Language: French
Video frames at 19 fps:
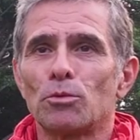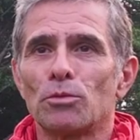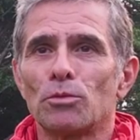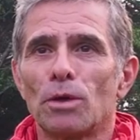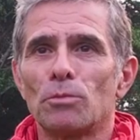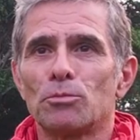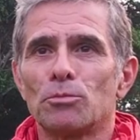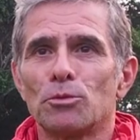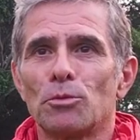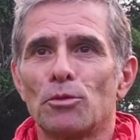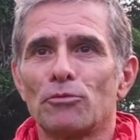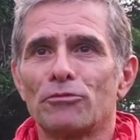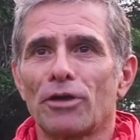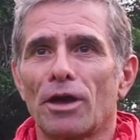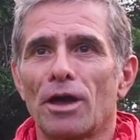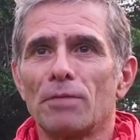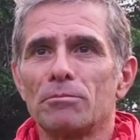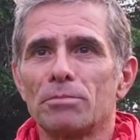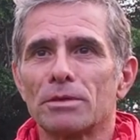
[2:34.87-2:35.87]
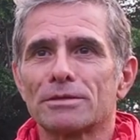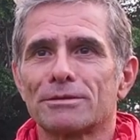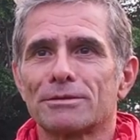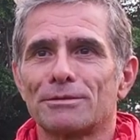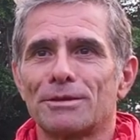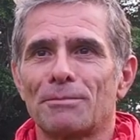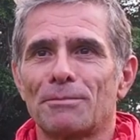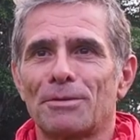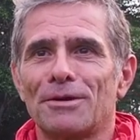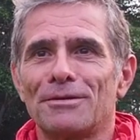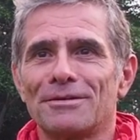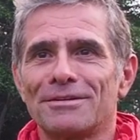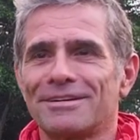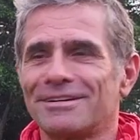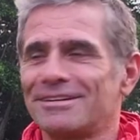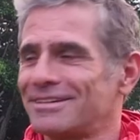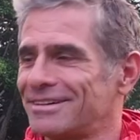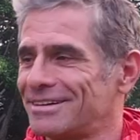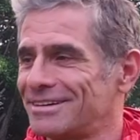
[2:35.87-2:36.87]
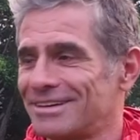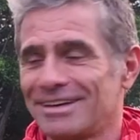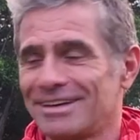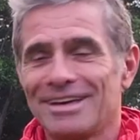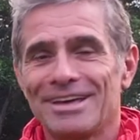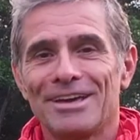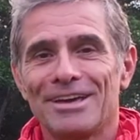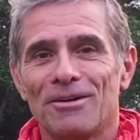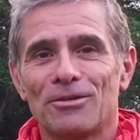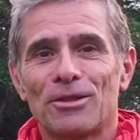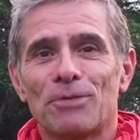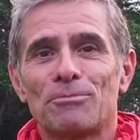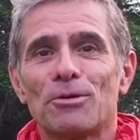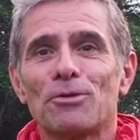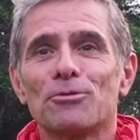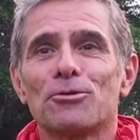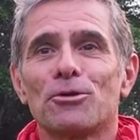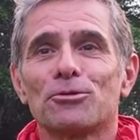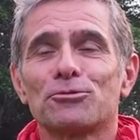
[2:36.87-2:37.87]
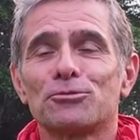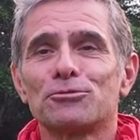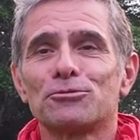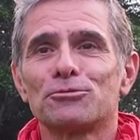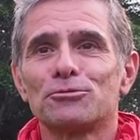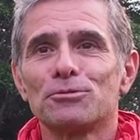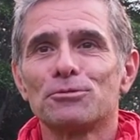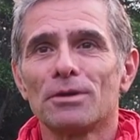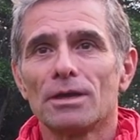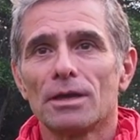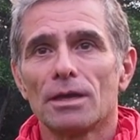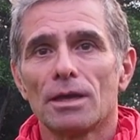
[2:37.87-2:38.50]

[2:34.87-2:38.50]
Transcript: un peu mon frein parce qu'on n'a pas, encore, euh, tout vu.